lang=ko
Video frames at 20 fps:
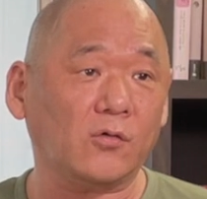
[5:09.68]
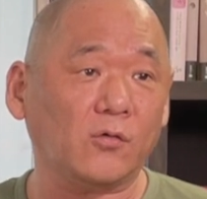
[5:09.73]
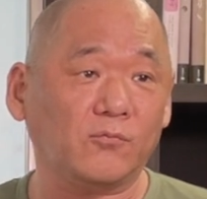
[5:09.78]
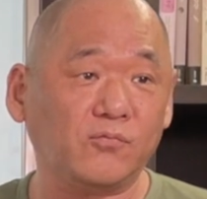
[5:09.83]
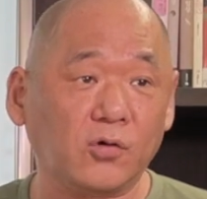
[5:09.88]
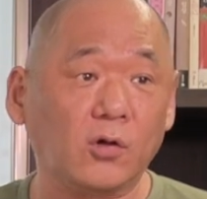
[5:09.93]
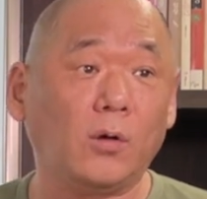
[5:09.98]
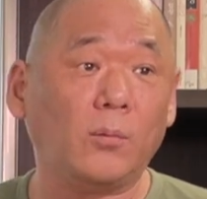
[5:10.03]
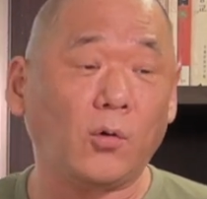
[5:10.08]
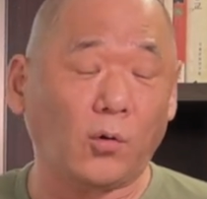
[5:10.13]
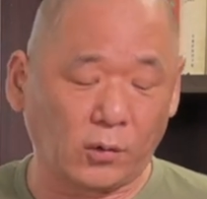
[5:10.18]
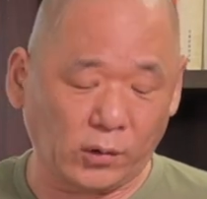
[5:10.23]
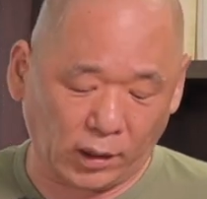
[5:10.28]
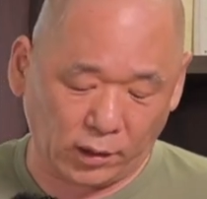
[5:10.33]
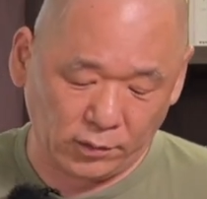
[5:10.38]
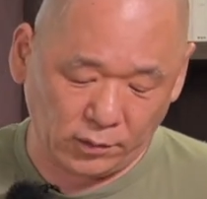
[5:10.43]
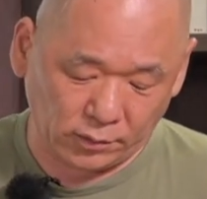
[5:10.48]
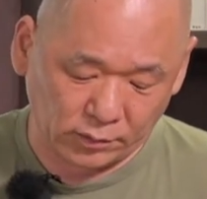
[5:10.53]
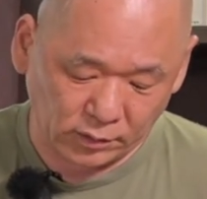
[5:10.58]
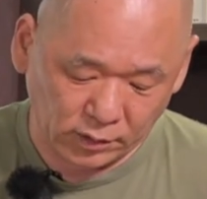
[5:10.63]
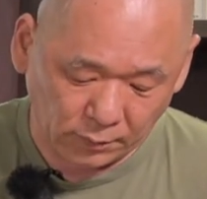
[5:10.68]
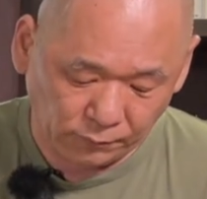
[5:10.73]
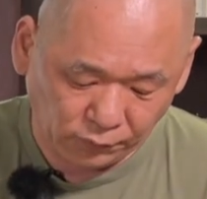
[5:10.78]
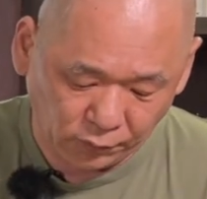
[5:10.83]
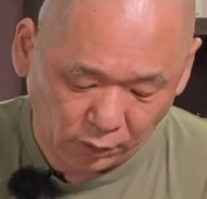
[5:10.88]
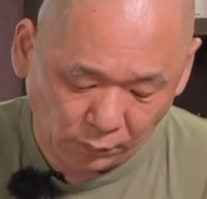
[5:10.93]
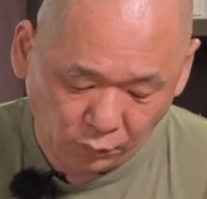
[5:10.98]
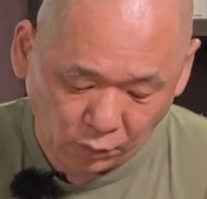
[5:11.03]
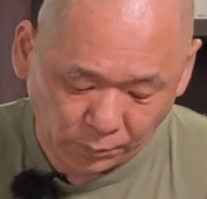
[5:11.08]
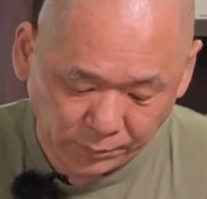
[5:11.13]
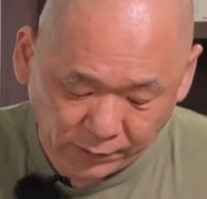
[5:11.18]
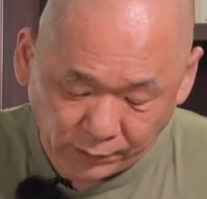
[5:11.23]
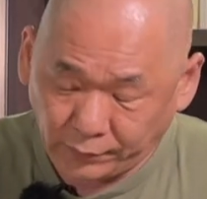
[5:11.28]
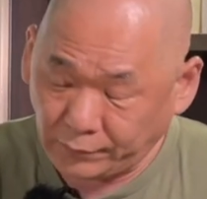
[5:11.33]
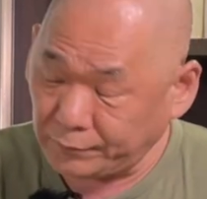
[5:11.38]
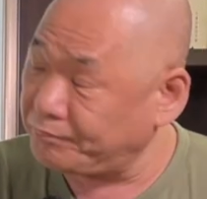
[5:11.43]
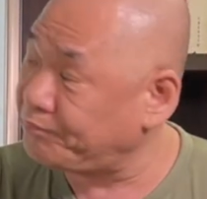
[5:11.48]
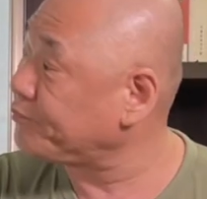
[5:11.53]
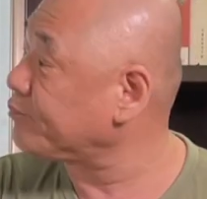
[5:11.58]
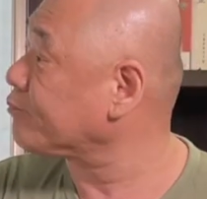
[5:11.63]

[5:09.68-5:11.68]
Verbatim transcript: 좀 풀어볼게요. 이제 풀어보면